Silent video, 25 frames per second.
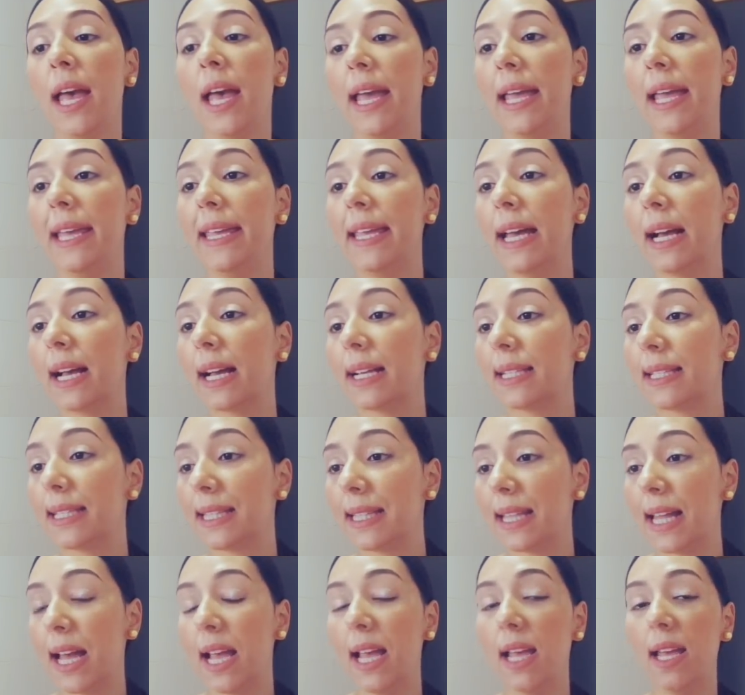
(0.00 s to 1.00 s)
هي
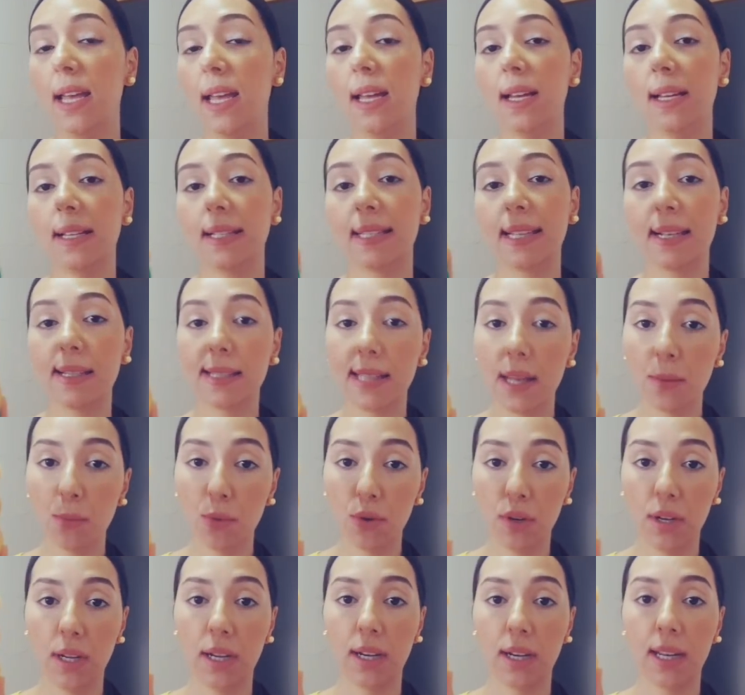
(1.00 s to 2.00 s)
كتصلح صلصه
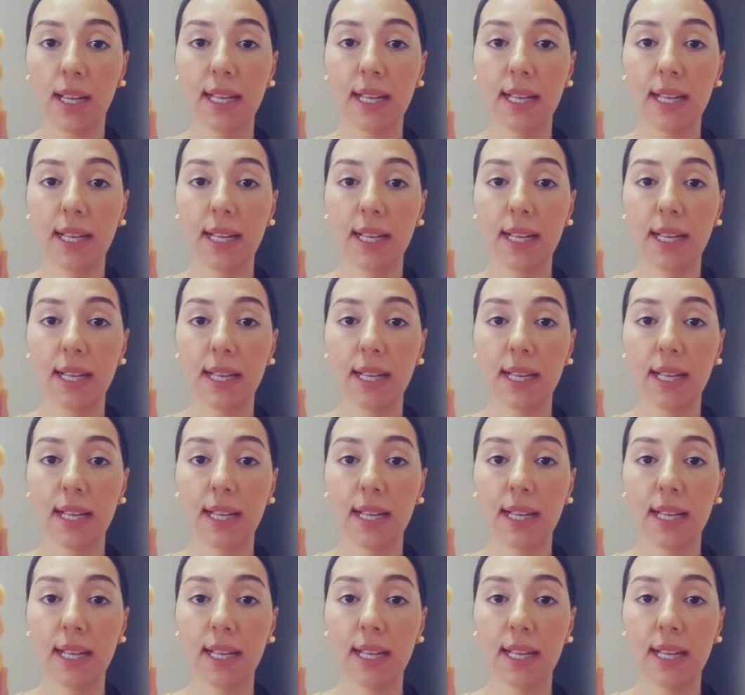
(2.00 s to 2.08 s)
برجر